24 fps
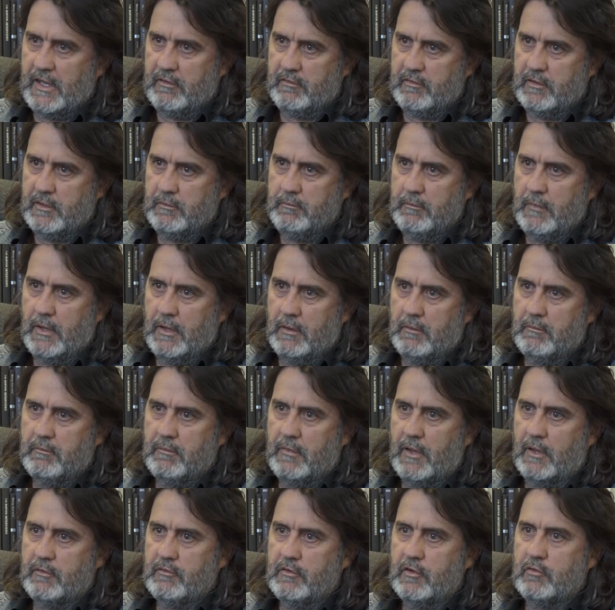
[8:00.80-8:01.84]
evrim
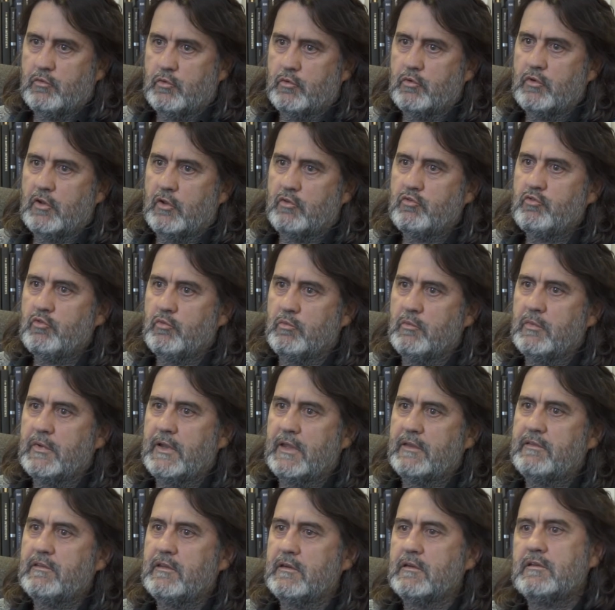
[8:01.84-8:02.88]
bence Türkiye
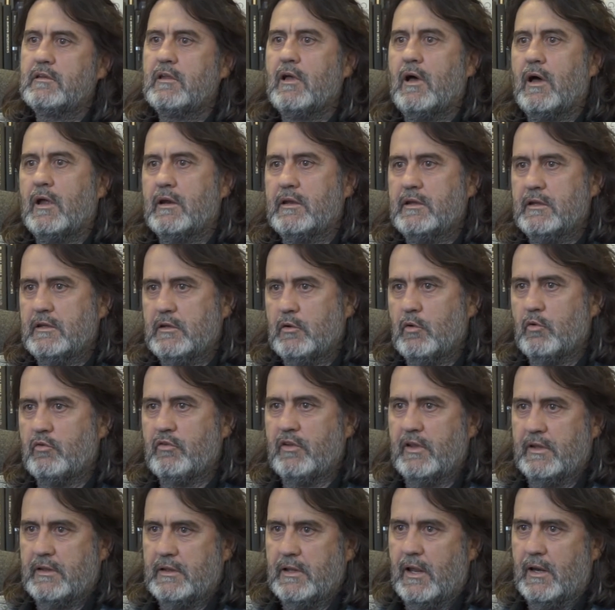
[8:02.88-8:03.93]
Cumhuriyeti'nin tarihini
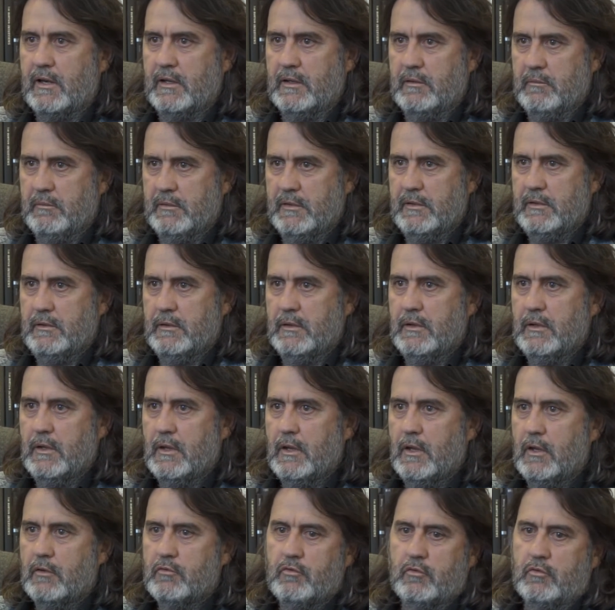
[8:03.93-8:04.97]
özetler gibi.
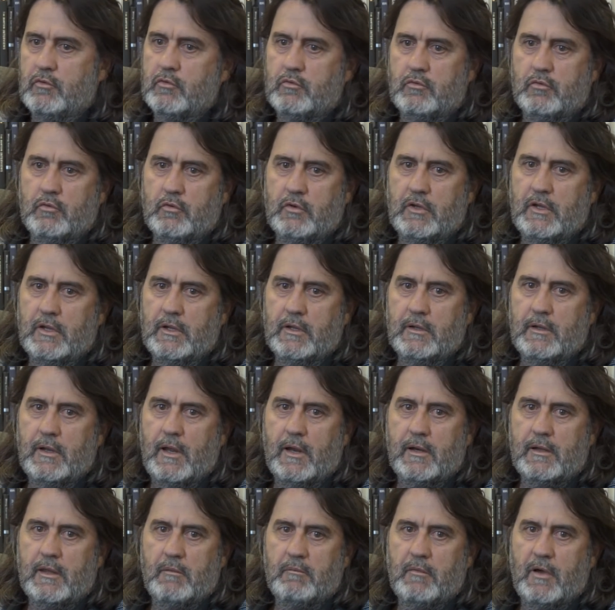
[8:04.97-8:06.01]
Çünkü Türkiye
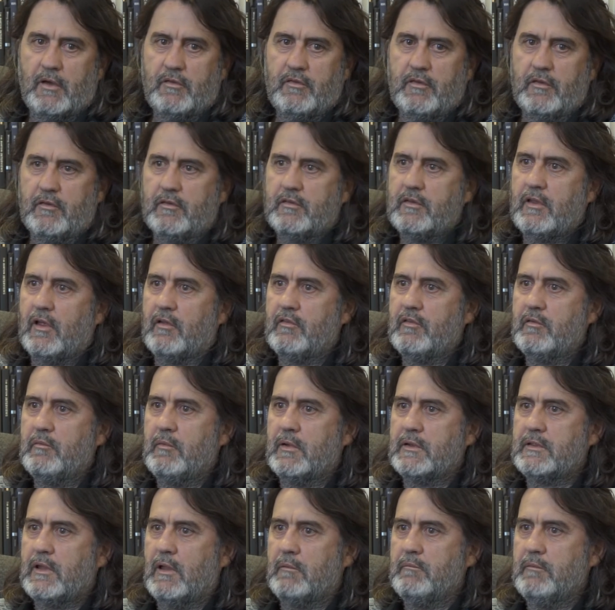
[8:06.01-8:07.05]
nereden baksanız
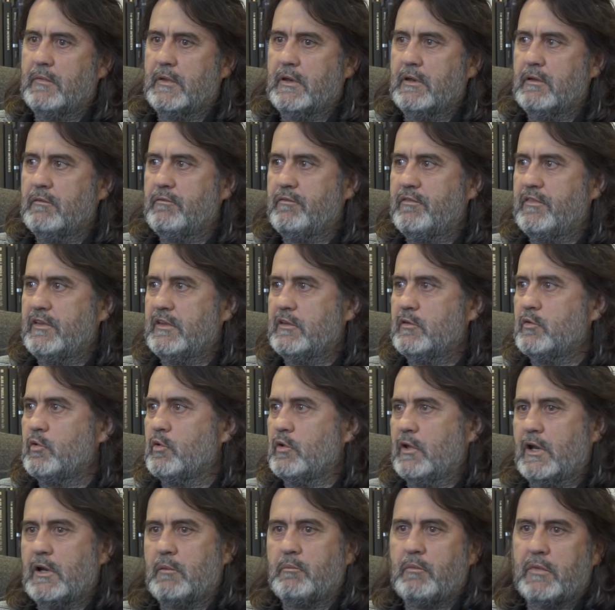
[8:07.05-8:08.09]
Tanzimat'tan beri fikir
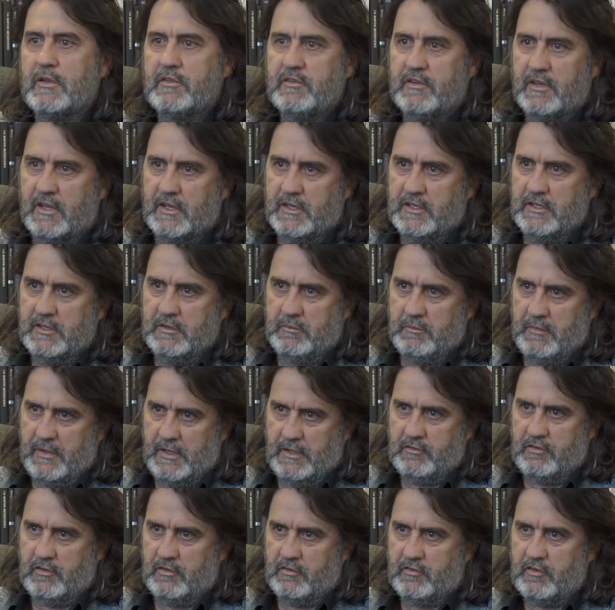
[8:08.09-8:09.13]
olarak batıya
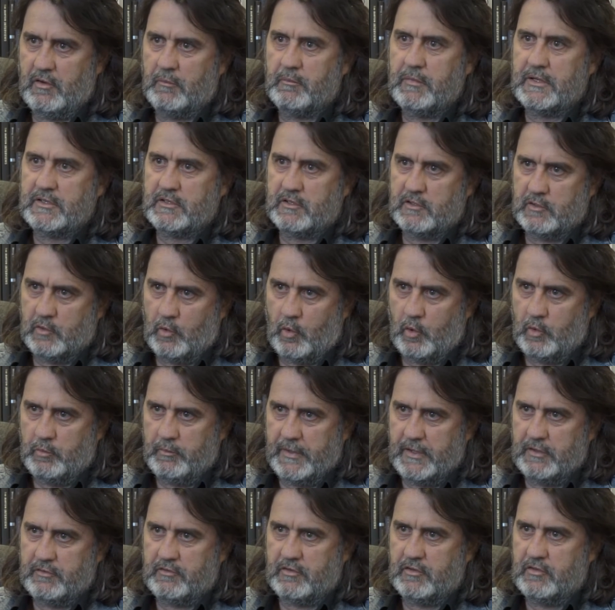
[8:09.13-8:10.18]
gitmeye çalışan, batılı
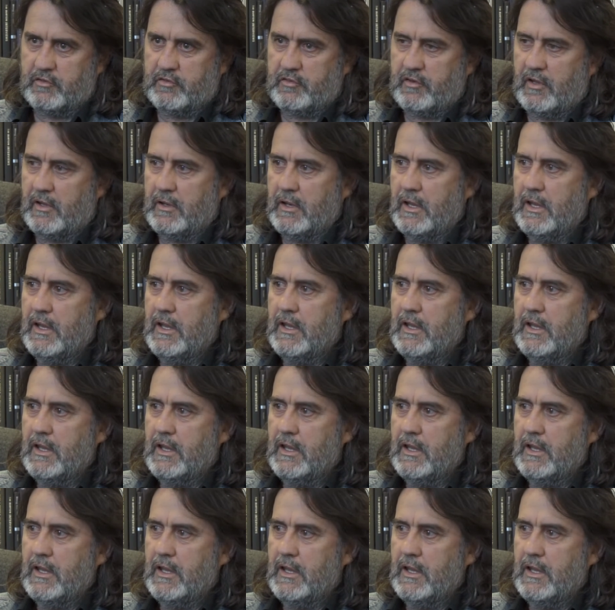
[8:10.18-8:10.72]
olmaya çalışan